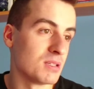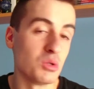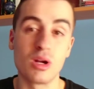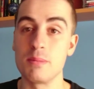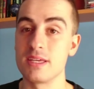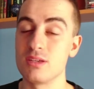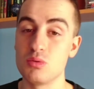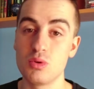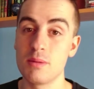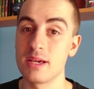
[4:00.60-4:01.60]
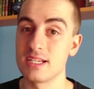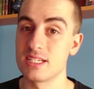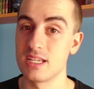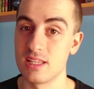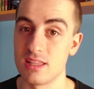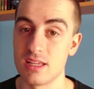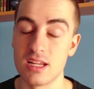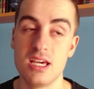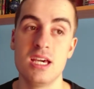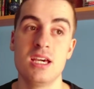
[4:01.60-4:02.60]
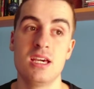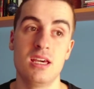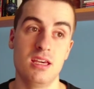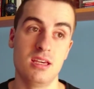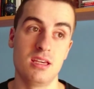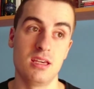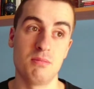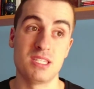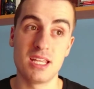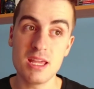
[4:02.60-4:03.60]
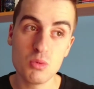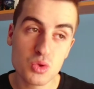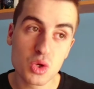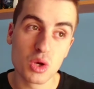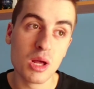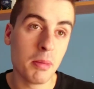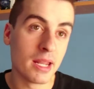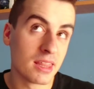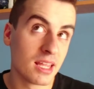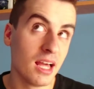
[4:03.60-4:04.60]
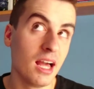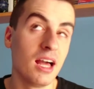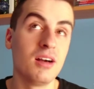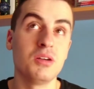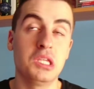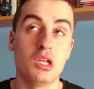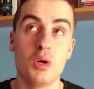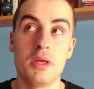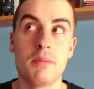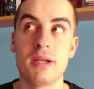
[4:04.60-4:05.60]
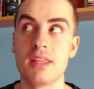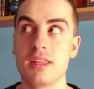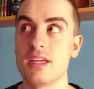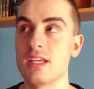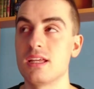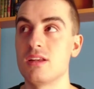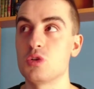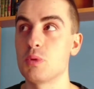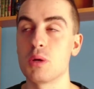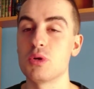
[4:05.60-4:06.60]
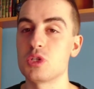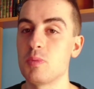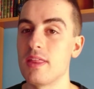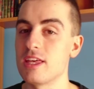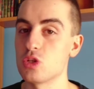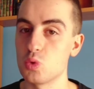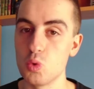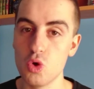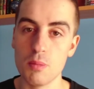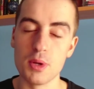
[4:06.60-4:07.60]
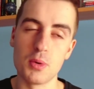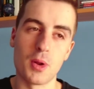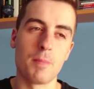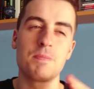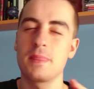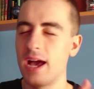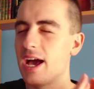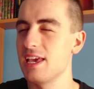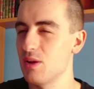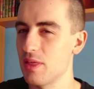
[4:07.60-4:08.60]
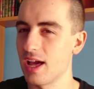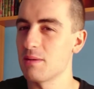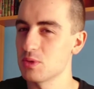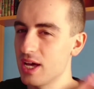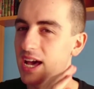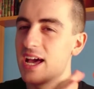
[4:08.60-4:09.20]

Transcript: y, nunca me, nunca me cansaré de él. Eh, me extraña mucho que no aparezca, que no vaya a aparecer en los Pokémon Espada y Escudo, pero bueno, ahí lo dejamos,